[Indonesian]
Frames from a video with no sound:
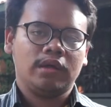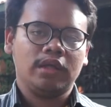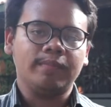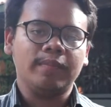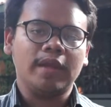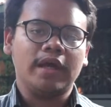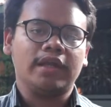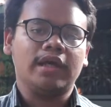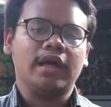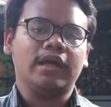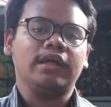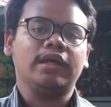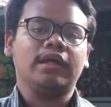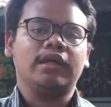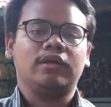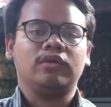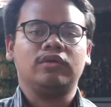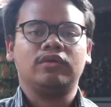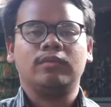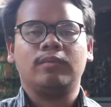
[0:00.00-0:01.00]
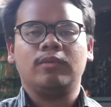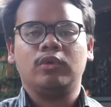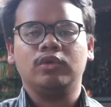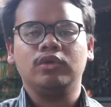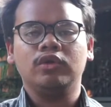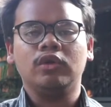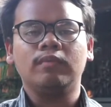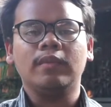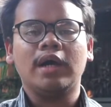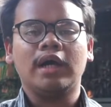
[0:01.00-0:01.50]
dipelajari
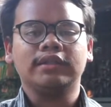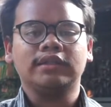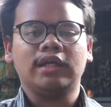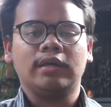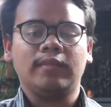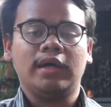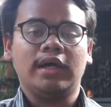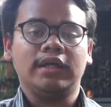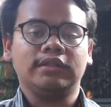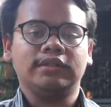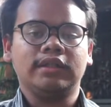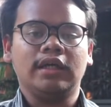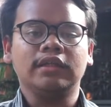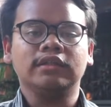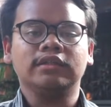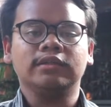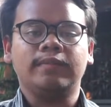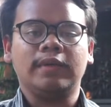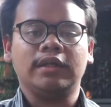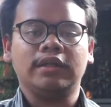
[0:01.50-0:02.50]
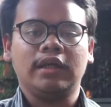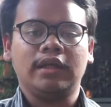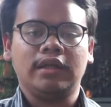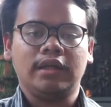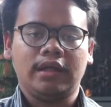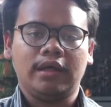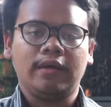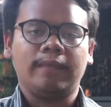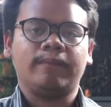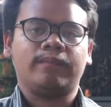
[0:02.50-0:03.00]
untuk bahasan-bahasan seperti
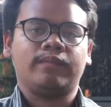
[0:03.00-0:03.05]
ini.